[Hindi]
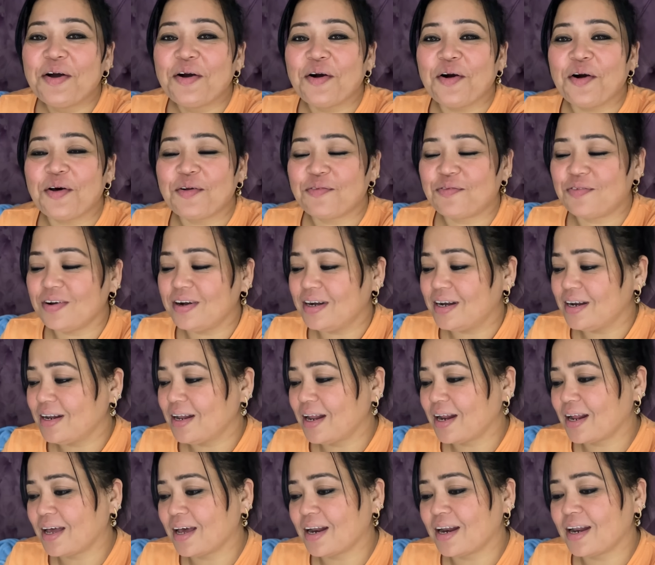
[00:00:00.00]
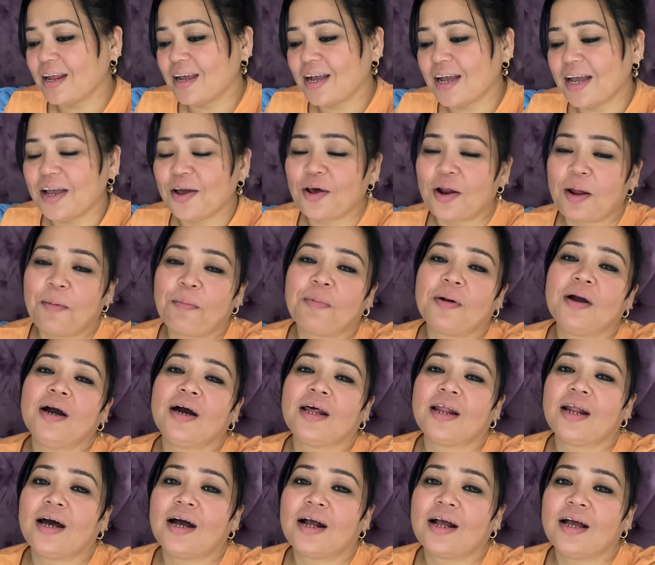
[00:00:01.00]
और फिर डिनर करने गए और अब
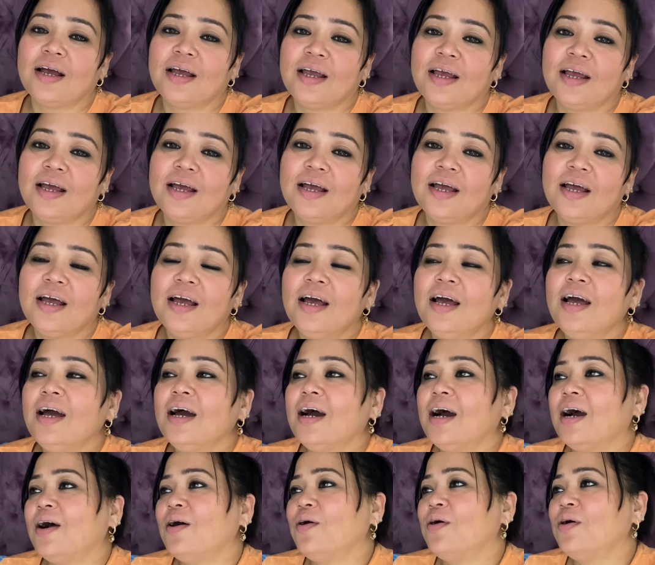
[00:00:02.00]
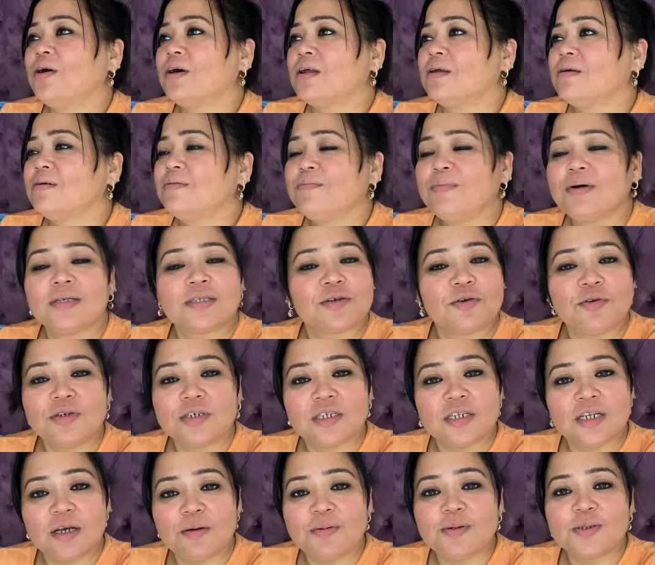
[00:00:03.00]
घर आ गए हैं और बस कुछ
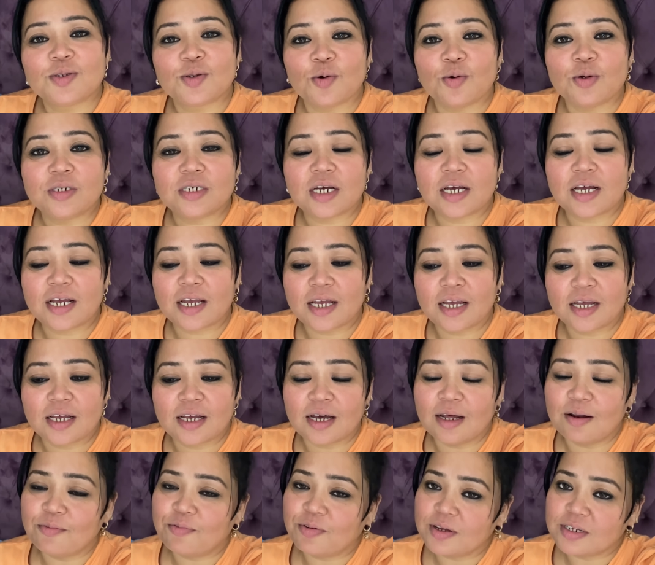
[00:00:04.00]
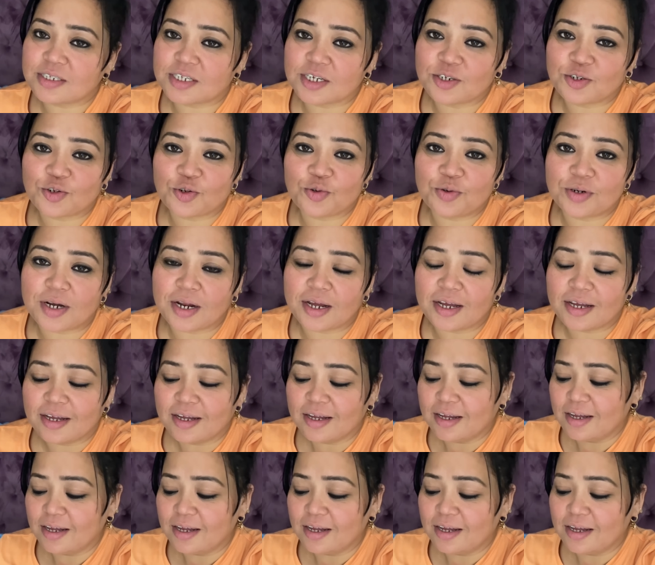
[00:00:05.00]
नहीं अभी सो जाएंगे कल फिर से शूट है